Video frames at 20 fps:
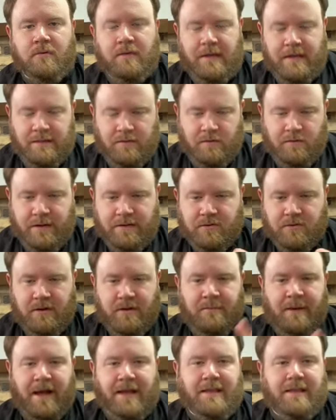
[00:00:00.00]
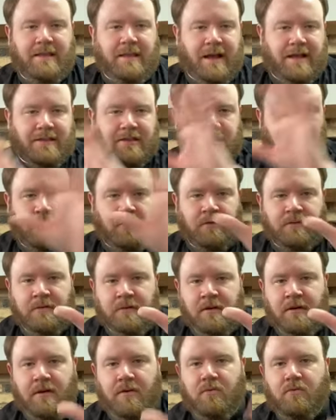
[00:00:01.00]
en nuestra
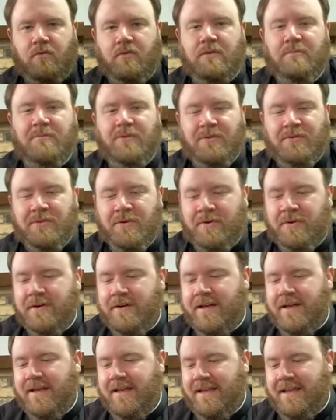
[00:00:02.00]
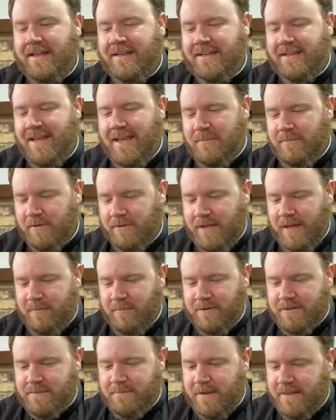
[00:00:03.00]
imaginación un mundo en que
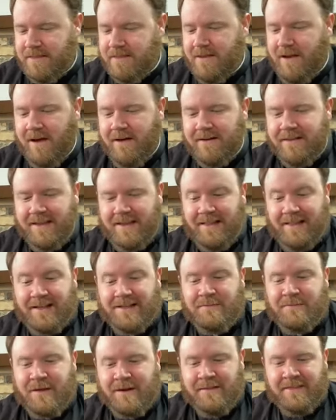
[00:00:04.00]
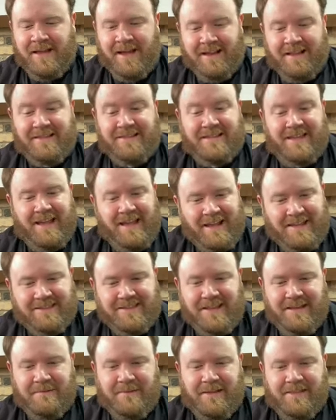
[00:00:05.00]
podemos pensar de las verdades de
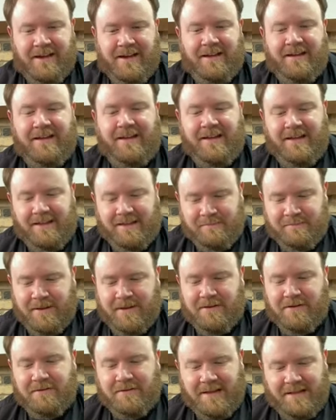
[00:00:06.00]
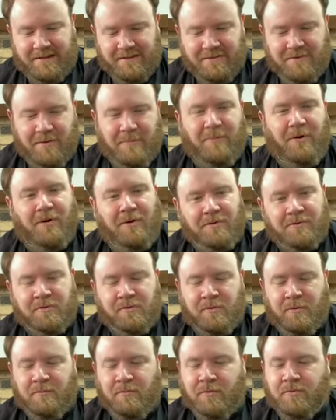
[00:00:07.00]
esta vida, pero en como
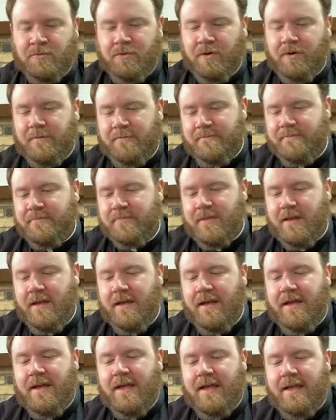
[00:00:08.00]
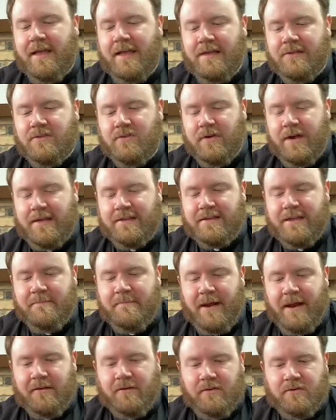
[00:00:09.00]
otro mundo. Hizo este
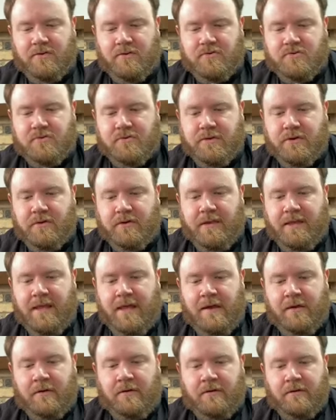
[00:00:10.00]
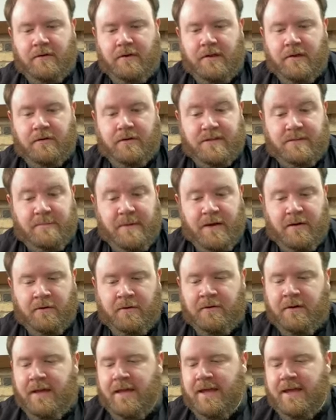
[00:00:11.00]
para nosotros. Yo quiero, yo
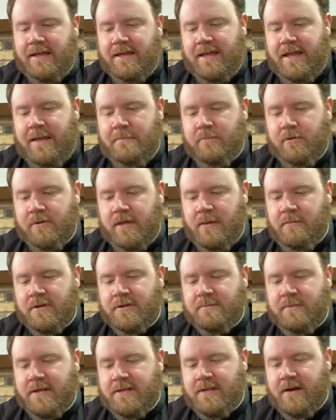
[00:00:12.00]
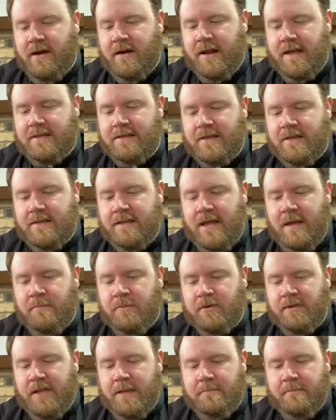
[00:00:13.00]
espero que podemos pasar este
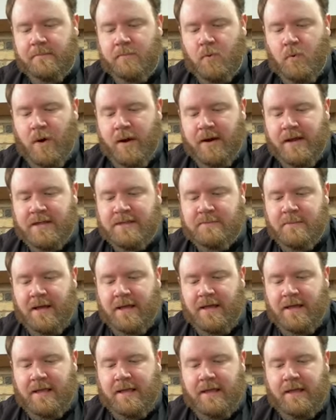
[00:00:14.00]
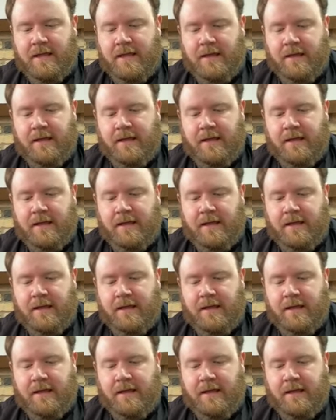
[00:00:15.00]
tiempo de Cuaresma y,